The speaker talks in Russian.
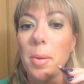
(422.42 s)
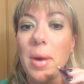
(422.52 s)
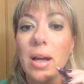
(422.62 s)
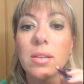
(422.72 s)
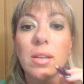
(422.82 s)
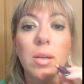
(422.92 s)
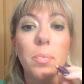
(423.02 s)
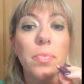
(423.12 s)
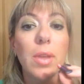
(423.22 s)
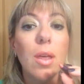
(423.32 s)

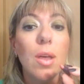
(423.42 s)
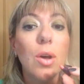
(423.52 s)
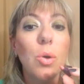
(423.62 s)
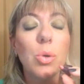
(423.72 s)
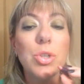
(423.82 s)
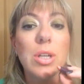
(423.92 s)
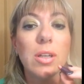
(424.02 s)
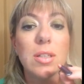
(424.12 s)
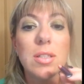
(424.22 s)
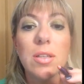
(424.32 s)
помадки. Очень
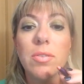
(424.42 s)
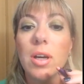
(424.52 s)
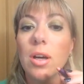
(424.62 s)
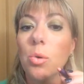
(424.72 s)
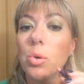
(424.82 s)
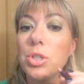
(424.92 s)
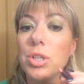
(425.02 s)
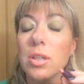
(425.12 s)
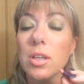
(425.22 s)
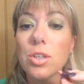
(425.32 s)
красивая,
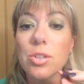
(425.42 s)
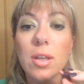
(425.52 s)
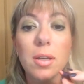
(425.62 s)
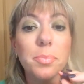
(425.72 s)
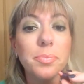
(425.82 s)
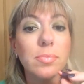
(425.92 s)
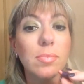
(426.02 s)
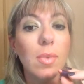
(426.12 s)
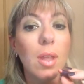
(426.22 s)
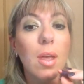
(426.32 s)
очень нежная.
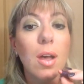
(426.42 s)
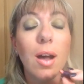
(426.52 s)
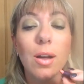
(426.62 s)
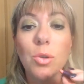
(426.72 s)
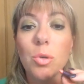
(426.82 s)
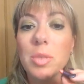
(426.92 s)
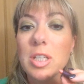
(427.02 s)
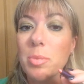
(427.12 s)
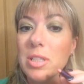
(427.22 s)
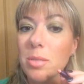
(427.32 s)

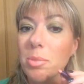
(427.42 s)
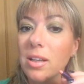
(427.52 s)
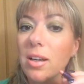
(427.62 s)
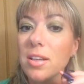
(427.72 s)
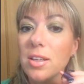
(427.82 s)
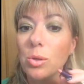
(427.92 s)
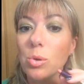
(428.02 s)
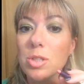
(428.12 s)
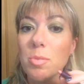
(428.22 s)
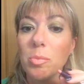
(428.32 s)
Огромное спасибо Галине
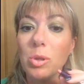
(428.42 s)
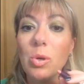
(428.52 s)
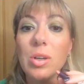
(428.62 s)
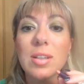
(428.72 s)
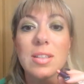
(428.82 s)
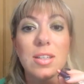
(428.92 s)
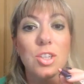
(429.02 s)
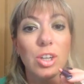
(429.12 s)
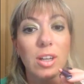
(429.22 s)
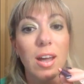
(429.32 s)
Космиблок за
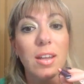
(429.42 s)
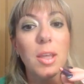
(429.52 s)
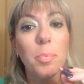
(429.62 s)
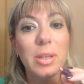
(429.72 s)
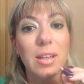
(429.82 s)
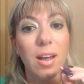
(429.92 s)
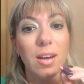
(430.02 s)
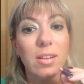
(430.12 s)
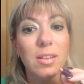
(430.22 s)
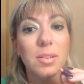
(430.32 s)
шикарный
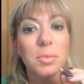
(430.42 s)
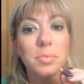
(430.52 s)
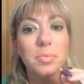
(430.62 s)
подарок.